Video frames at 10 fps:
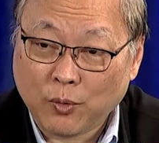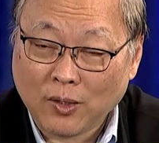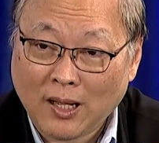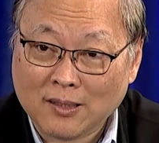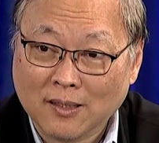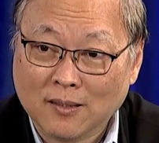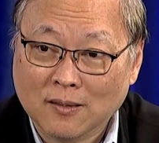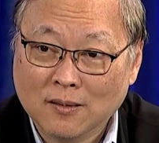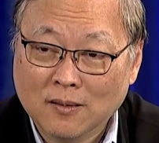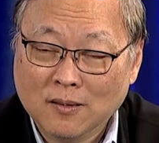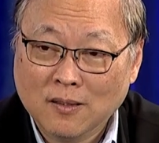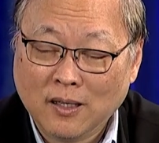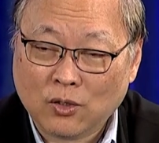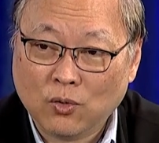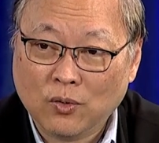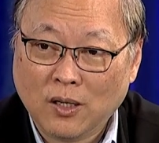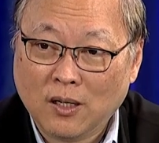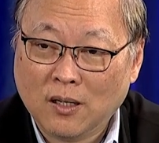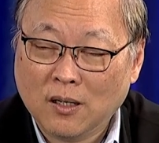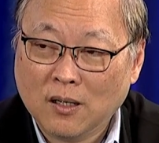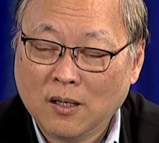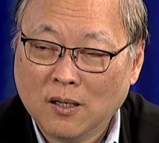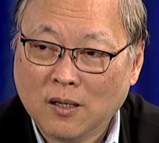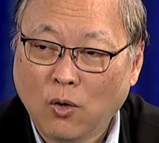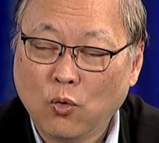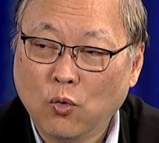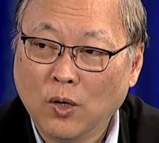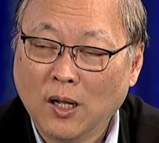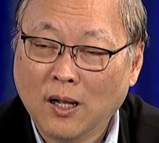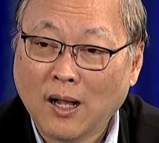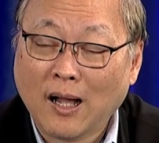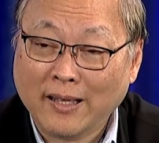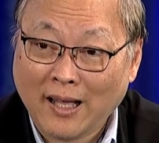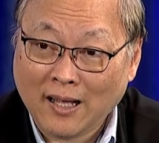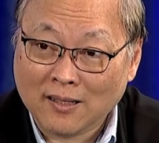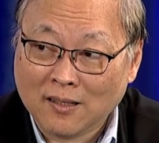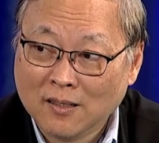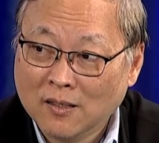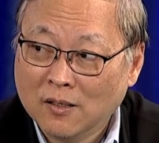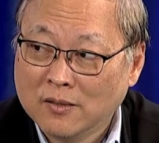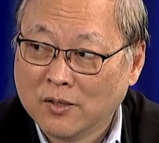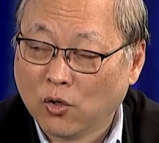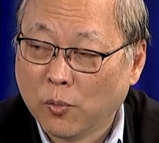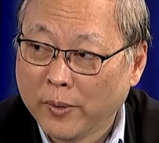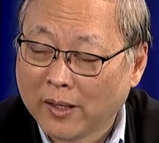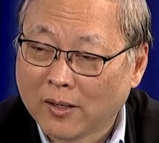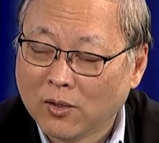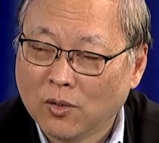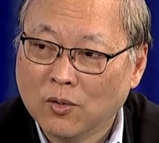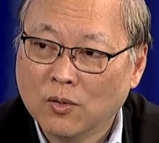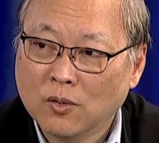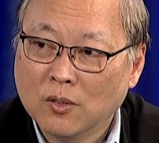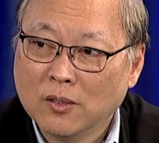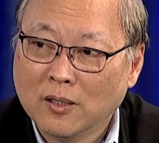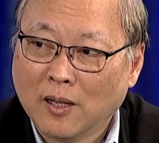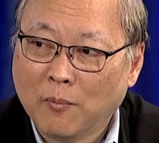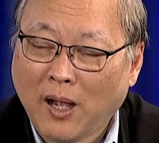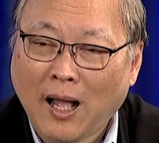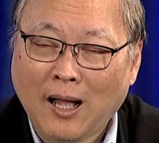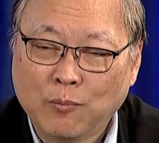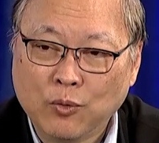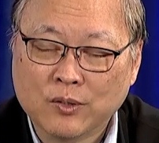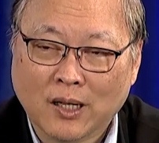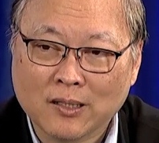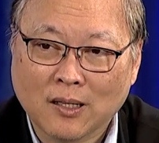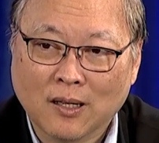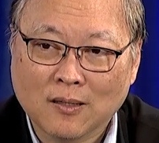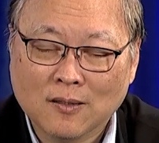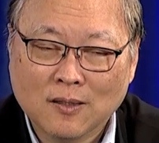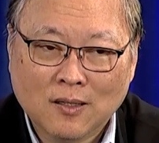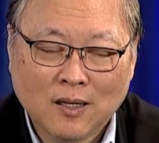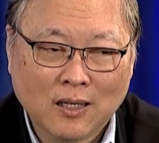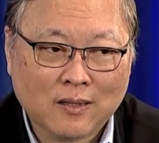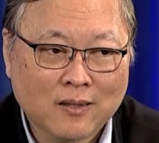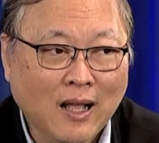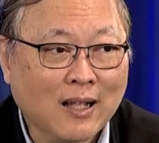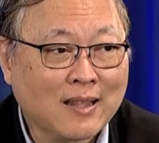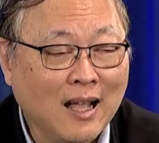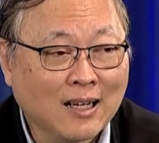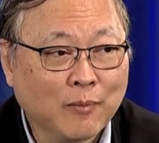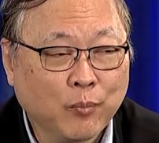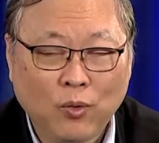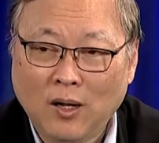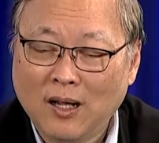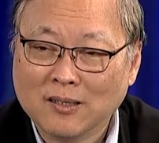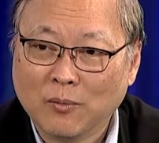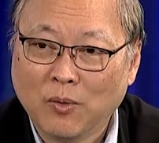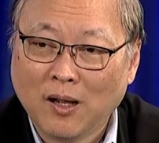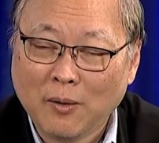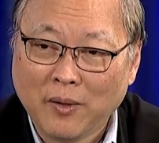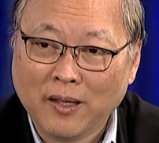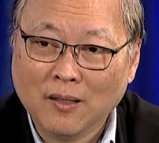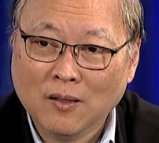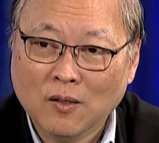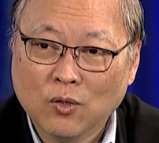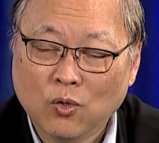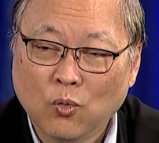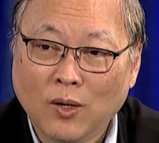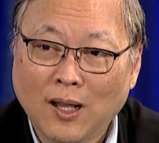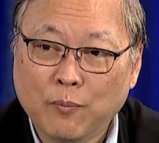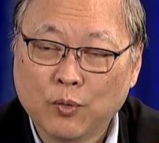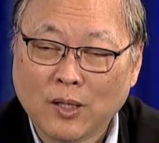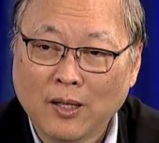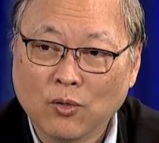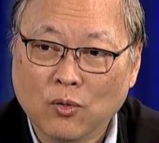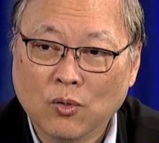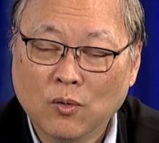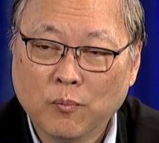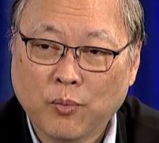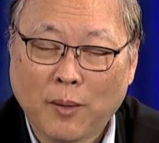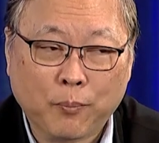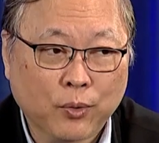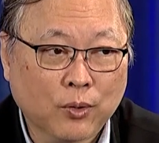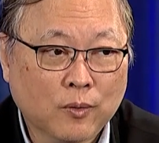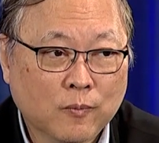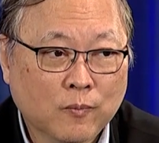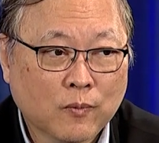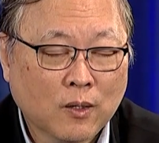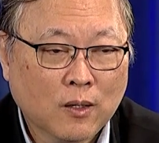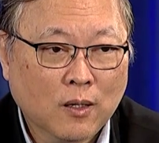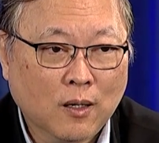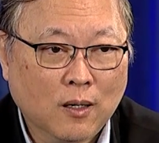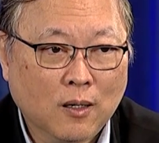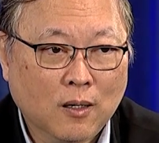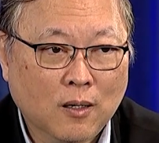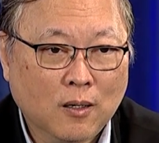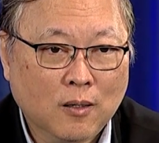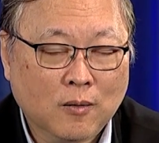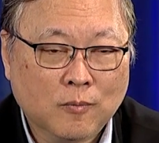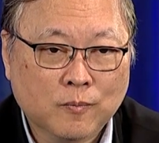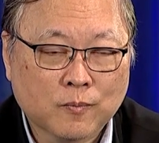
po natin ito ng kaukulang kakayahan sa gobyerno na makahabol sa kanila. At nakatali po ang ating mga kamay kung wala po tayong proper um,